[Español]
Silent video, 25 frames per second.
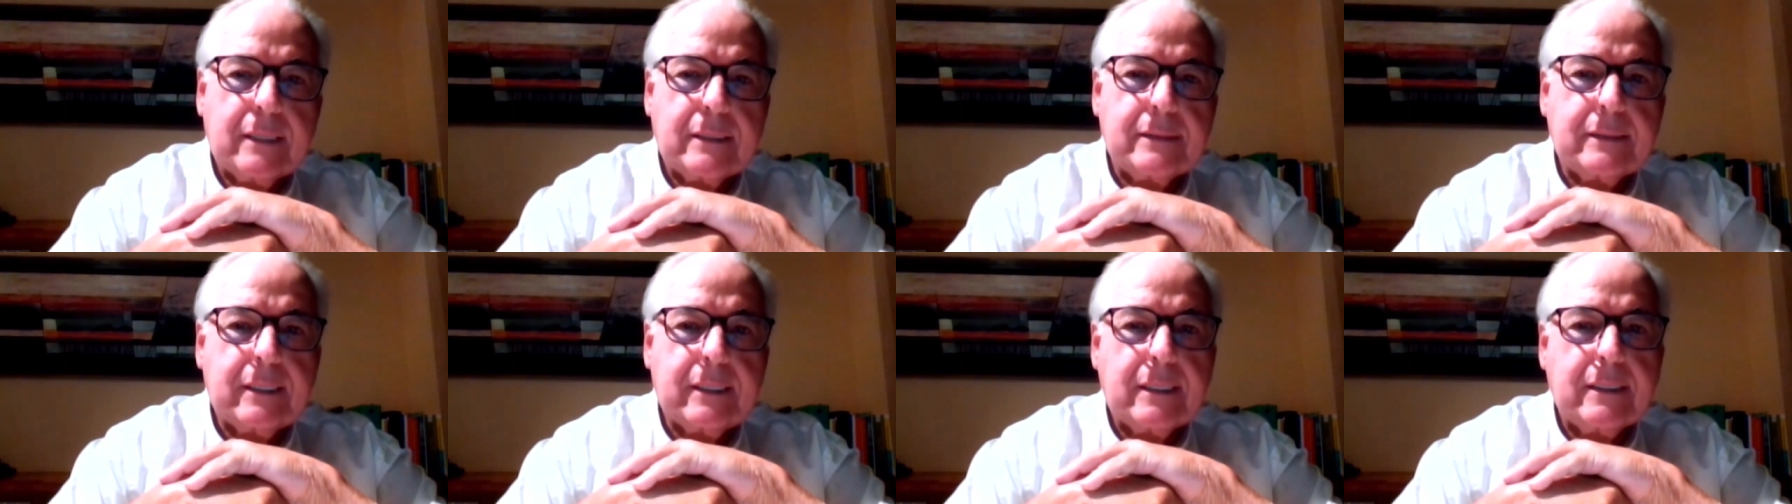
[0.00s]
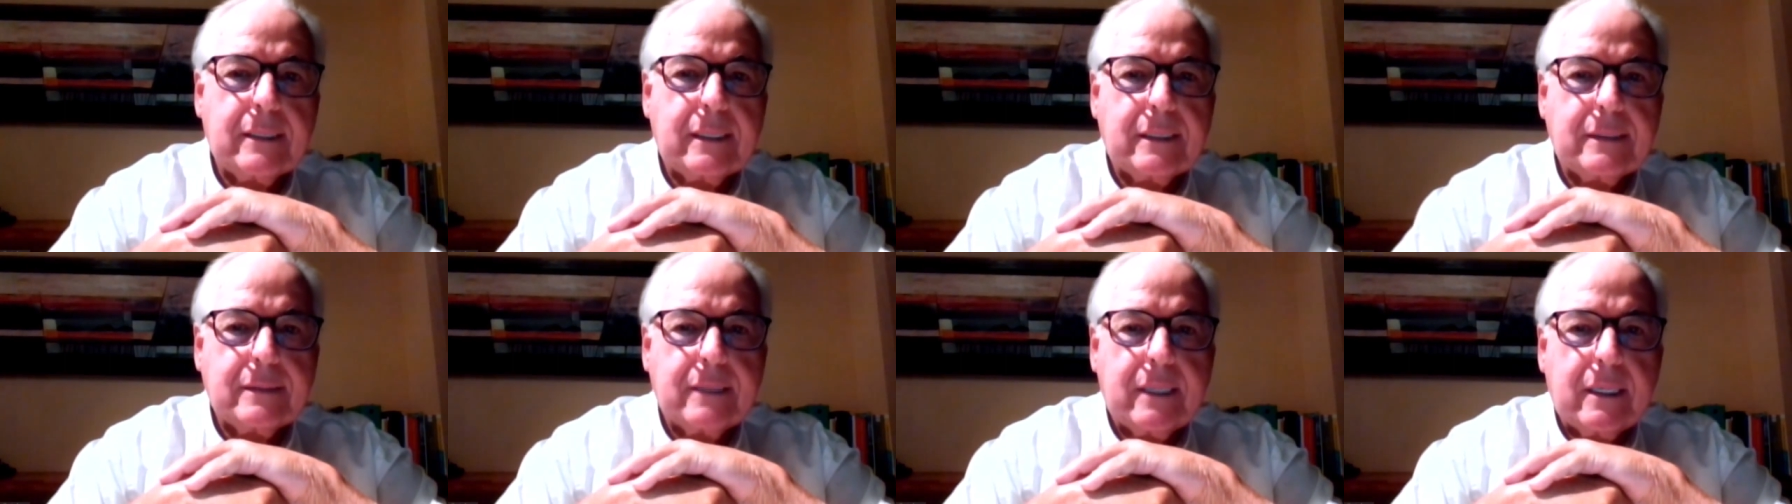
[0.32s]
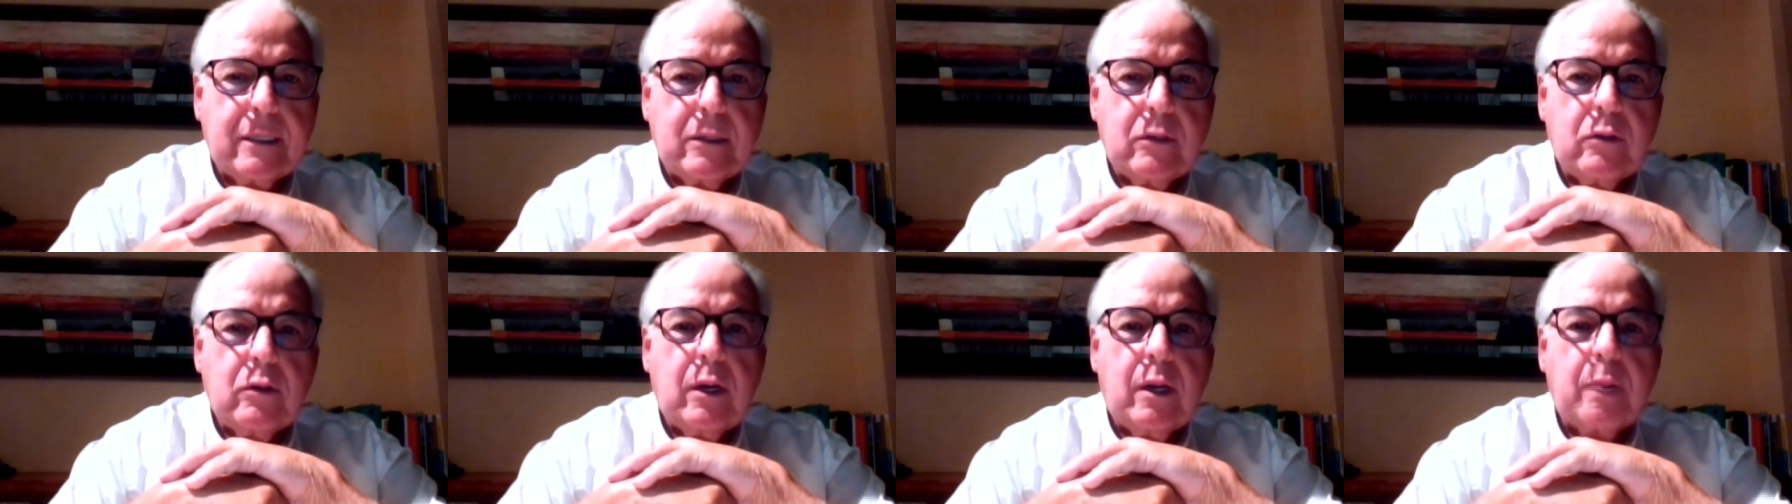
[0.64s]
tratan de
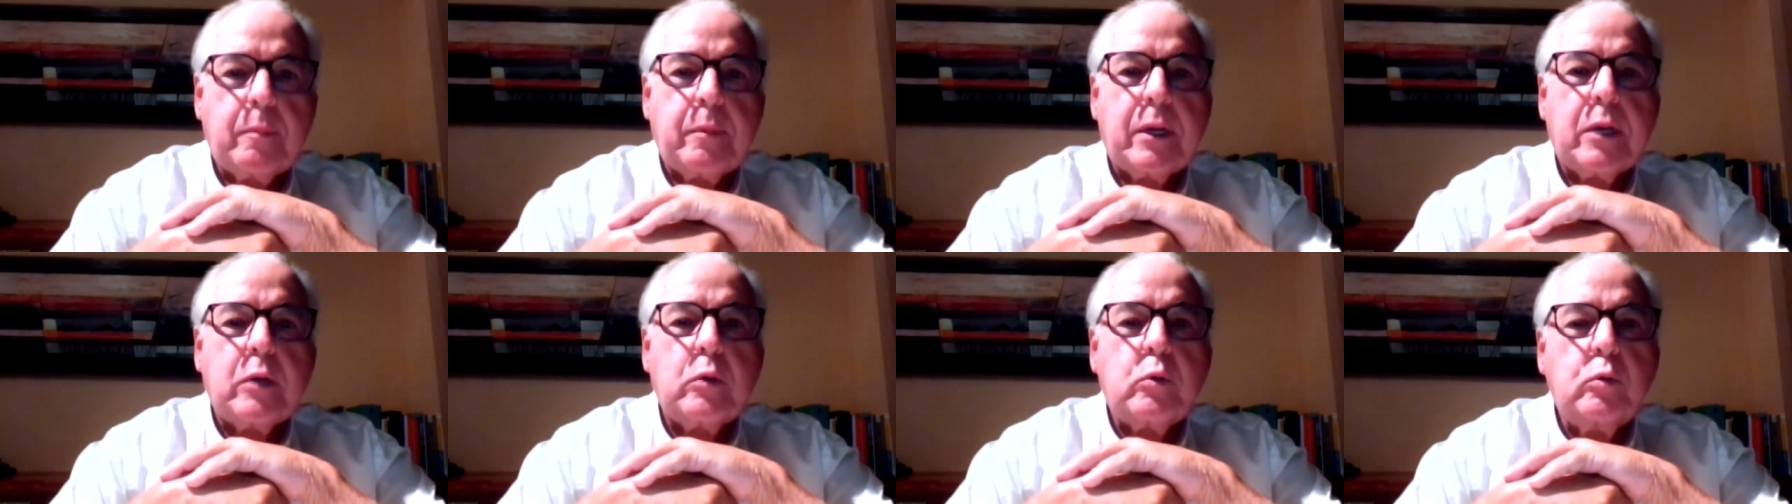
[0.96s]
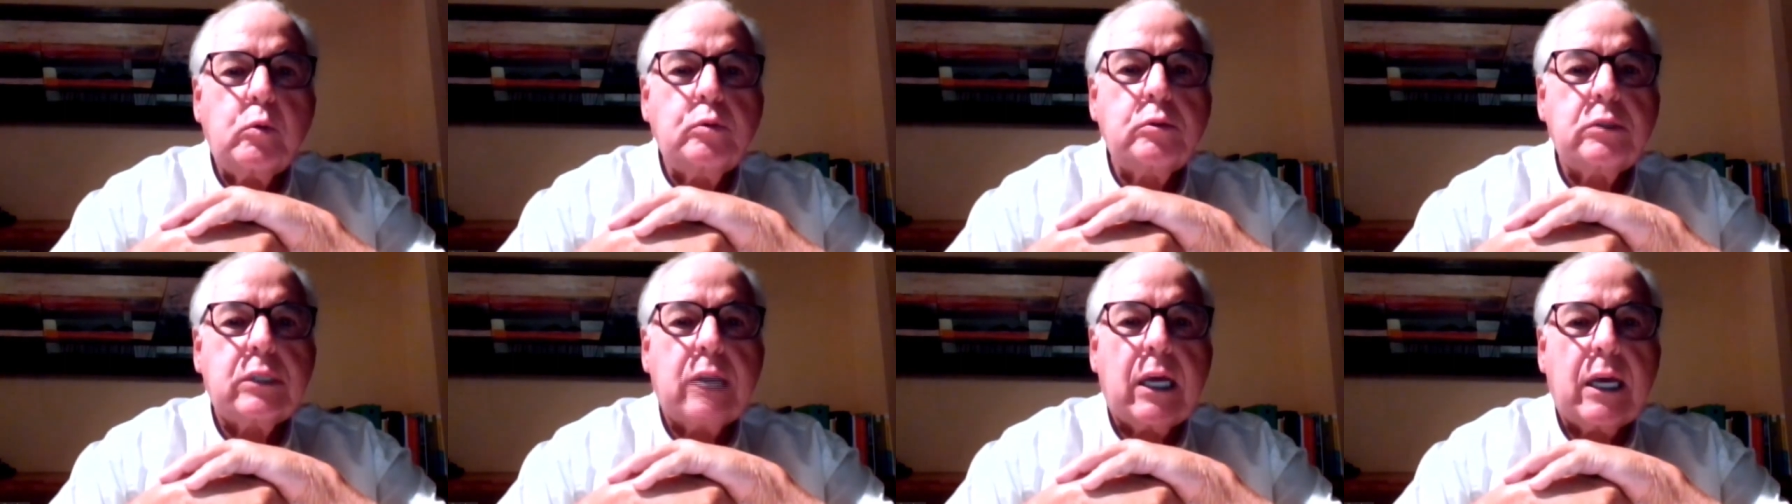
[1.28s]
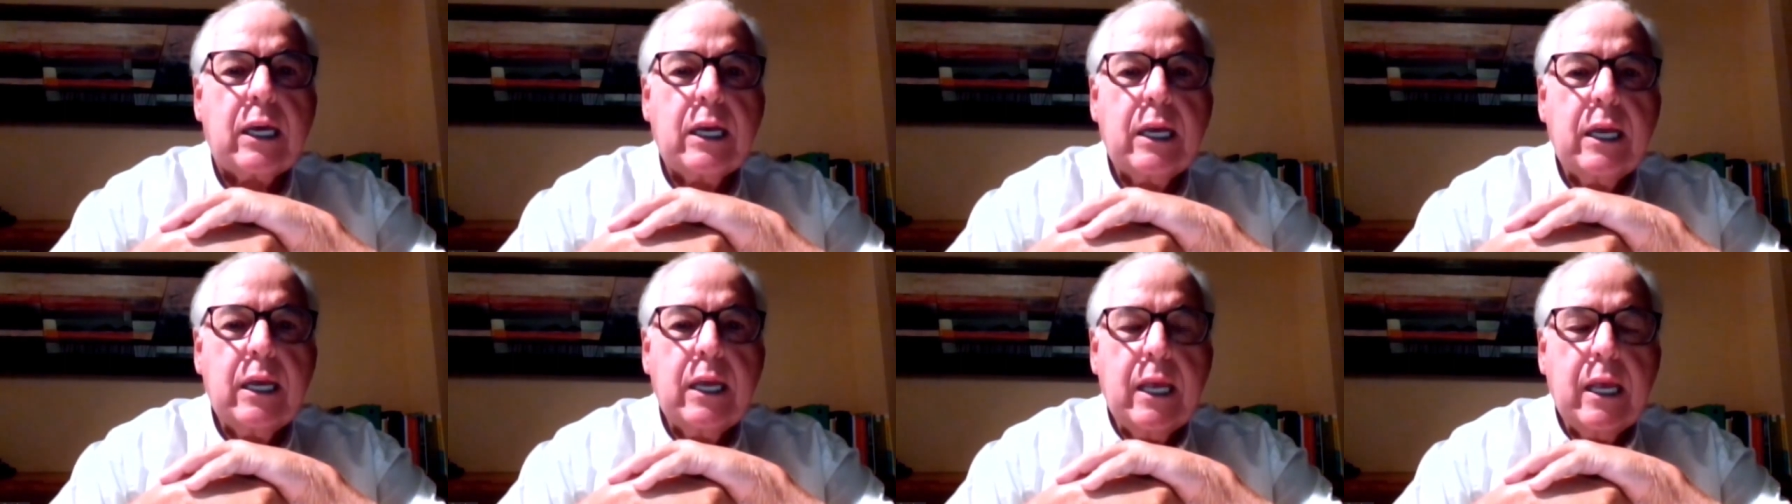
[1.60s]
hacerle una
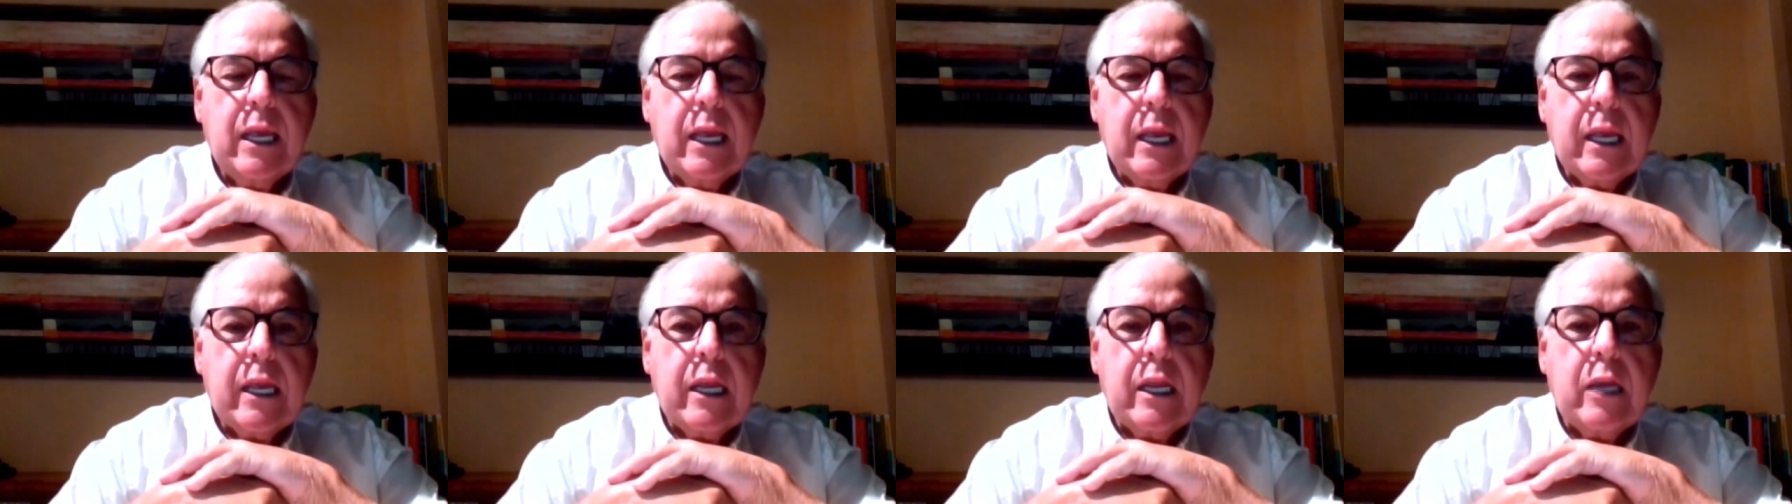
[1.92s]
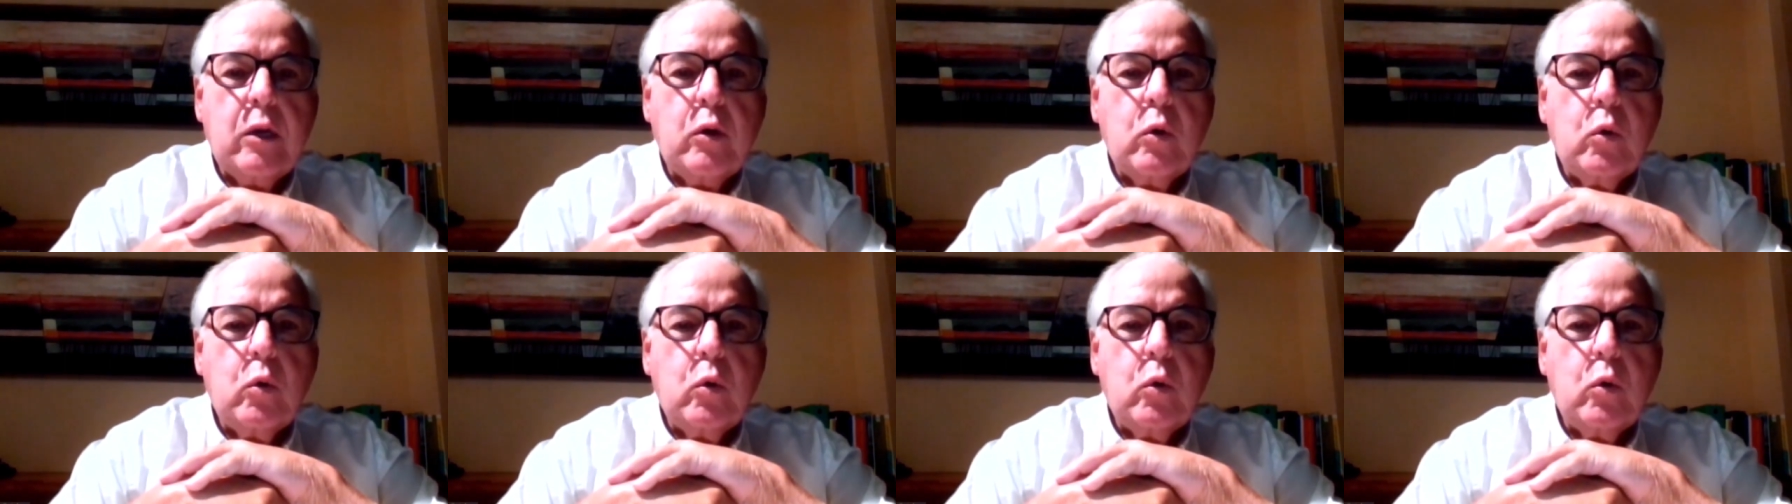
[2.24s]
pregunta y